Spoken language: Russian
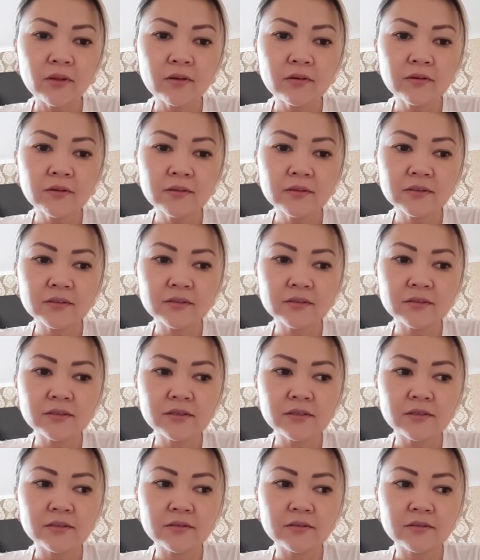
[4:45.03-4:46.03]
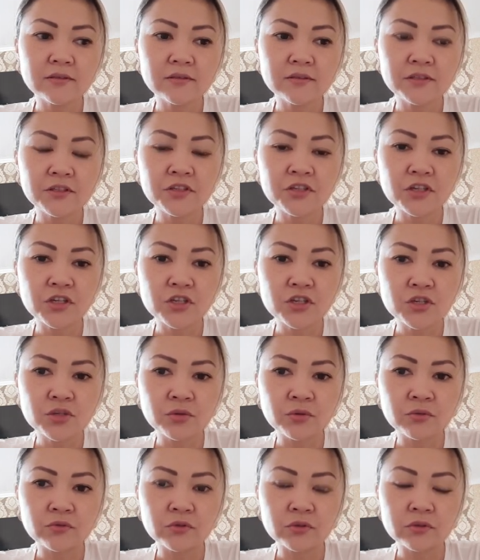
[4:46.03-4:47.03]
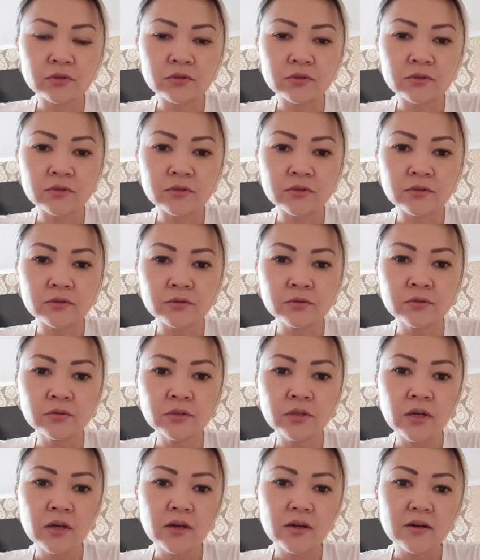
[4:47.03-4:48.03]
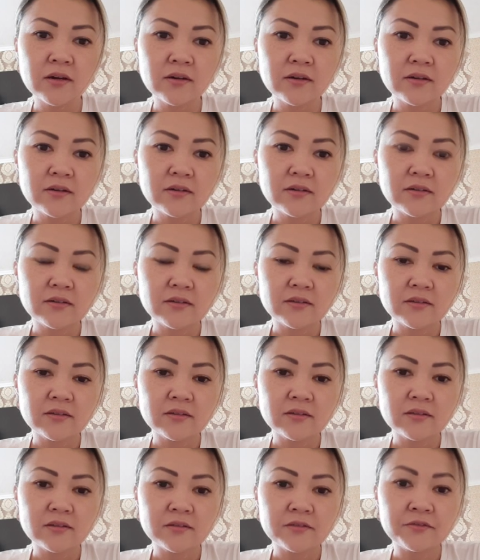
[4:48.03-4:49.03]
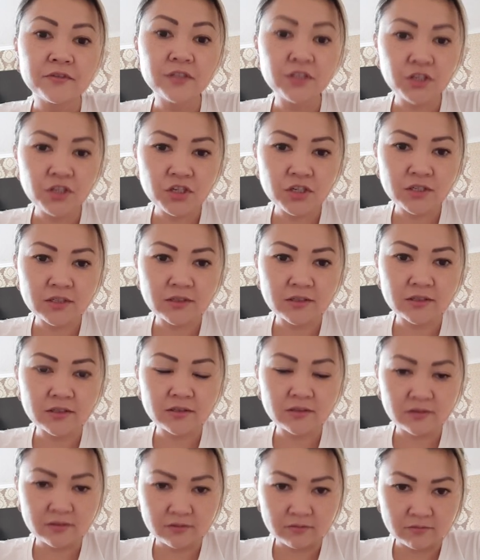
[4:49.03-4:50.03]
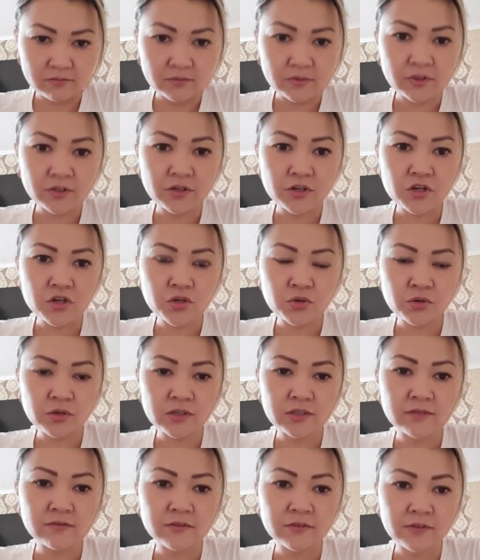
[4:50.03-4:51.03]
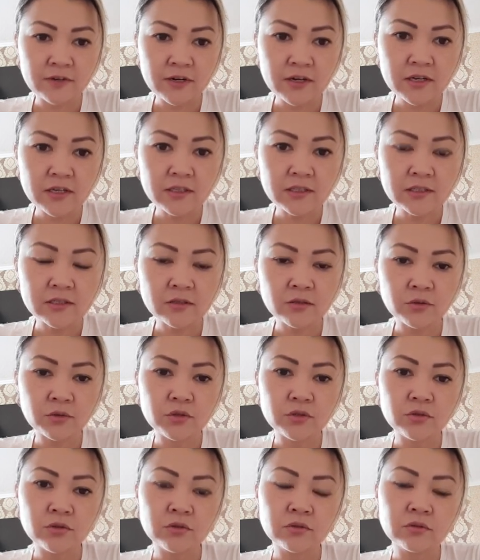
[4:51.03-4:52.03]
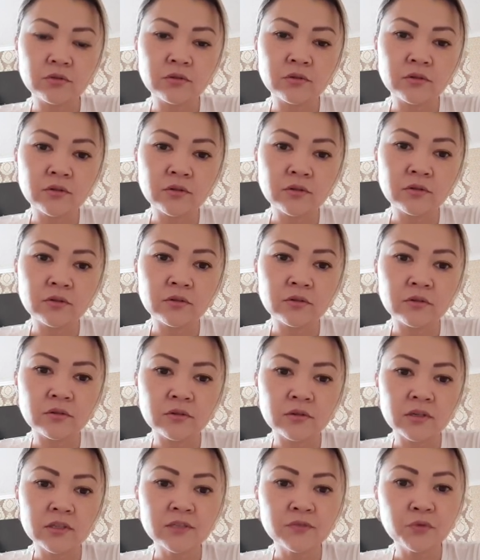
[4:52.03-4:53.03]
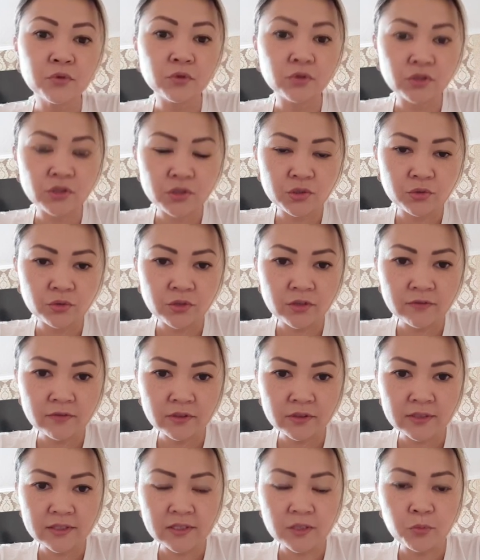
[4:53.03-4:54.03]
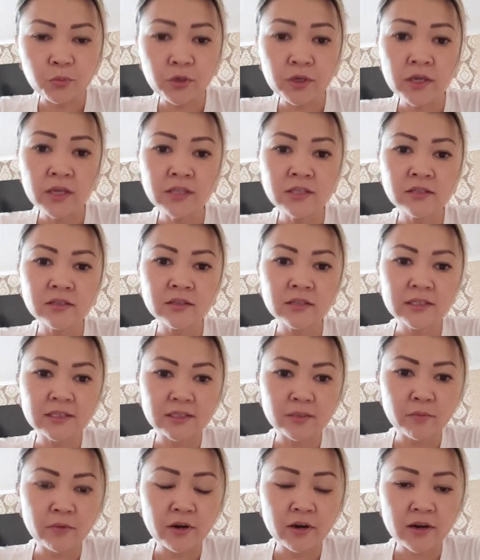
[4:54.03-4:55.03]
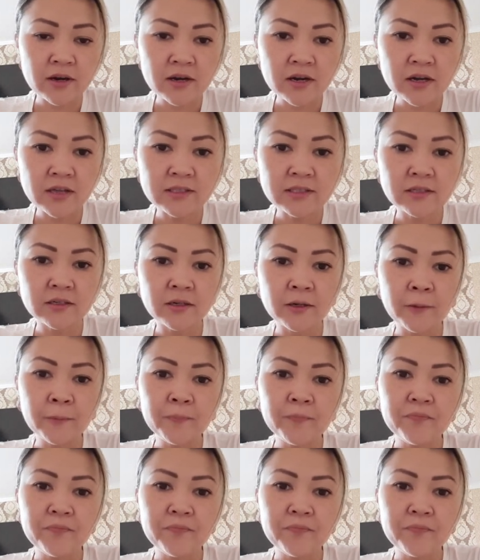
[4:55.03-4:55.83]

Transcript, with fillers: А, сейчас что, вот он физически хорошо развивается, то есть он освоил езду на велосипеде, на самокате,